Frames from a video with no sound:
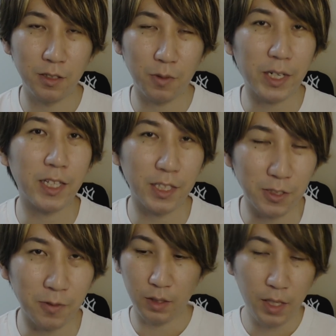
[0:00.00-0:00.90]
わけなんで
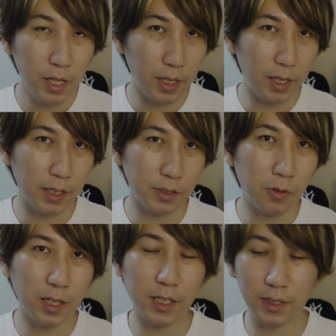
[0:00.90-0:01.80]
すよ。で、えー、そ
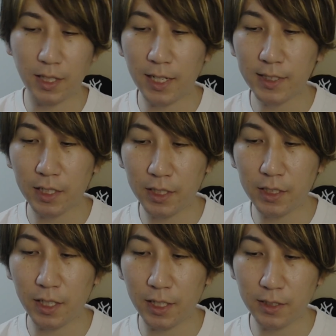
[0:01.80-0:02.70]
こからですね、朝日
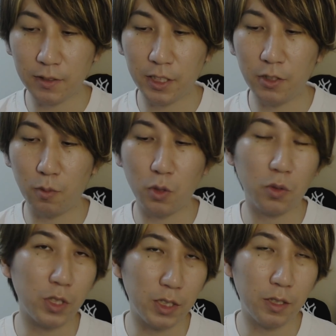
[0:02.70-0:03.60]
照らす木のも
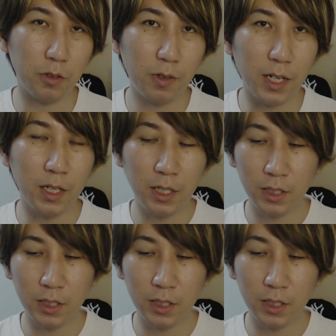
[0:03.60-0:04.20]
とにっていうのは、